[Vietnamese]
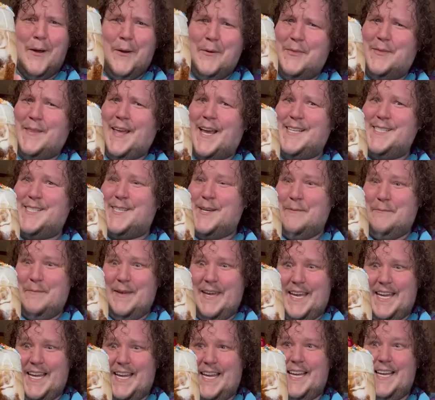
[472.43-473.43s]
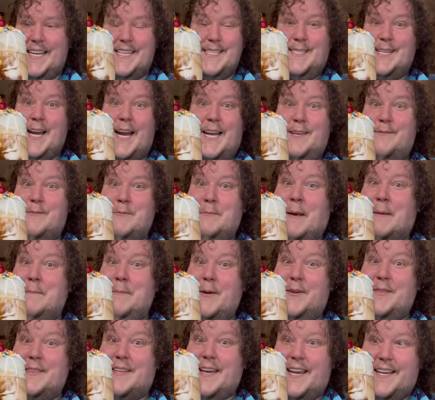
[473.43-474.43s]
Thực tế đã có những trường hợp
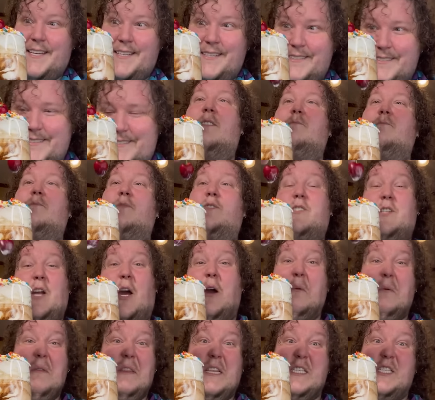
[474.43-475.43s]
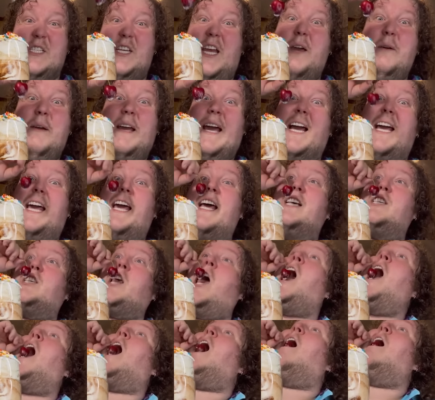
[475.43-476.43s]
blogger nước ngoài tử vong khi thực hiện các clip
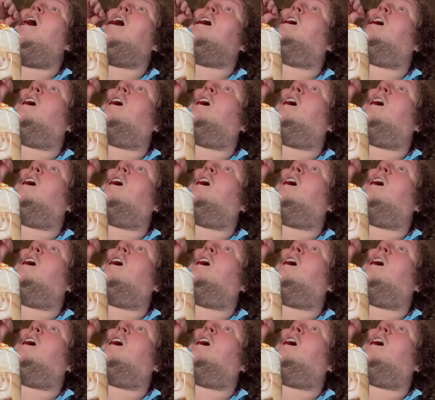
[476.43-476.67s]
bang.